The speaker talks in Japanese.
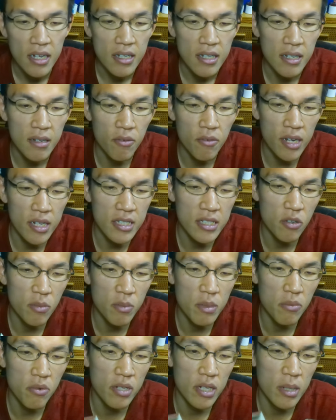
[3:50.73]
同じ飲
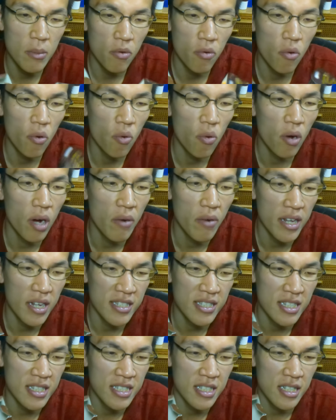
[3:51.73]
み物でもココアは優
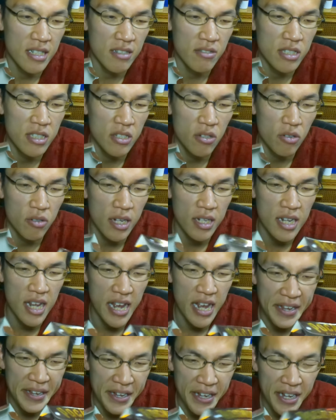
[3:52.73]
しい口どけ
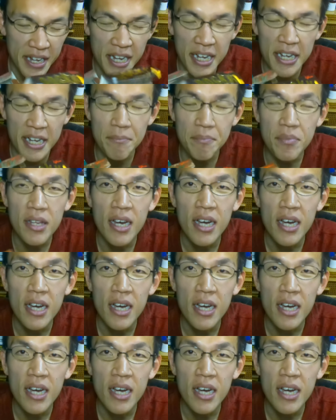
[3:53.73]
で